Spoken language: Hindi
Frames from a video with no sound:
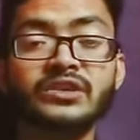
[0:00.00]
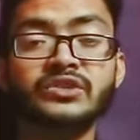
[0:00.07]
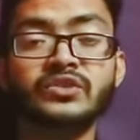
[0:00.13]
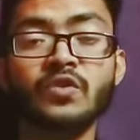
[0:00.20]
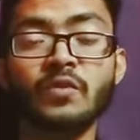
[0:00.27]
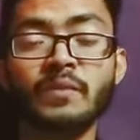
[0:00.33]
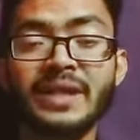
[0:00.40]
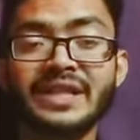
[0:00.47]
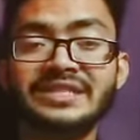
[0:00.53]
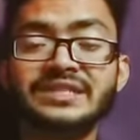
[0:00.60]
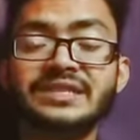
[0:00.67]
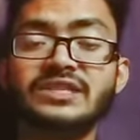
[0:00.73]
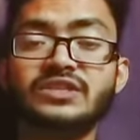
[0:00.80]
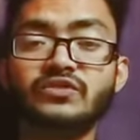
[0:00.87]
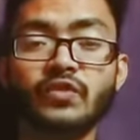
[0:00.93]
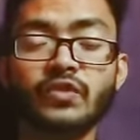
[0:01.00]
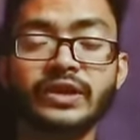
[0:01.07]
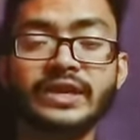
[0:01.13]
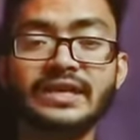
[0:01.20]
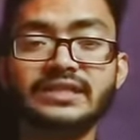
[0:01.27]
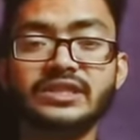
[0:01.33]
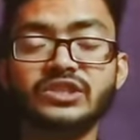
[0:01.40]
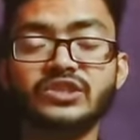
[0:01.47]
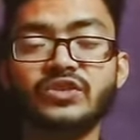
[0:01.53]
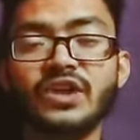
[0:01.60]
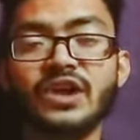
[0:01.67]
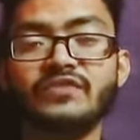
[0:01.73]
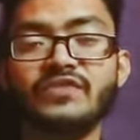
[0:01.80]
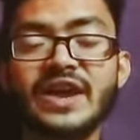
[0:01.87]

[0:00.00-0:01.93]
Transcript: जो मेल्सियस कोड कह सकते हो या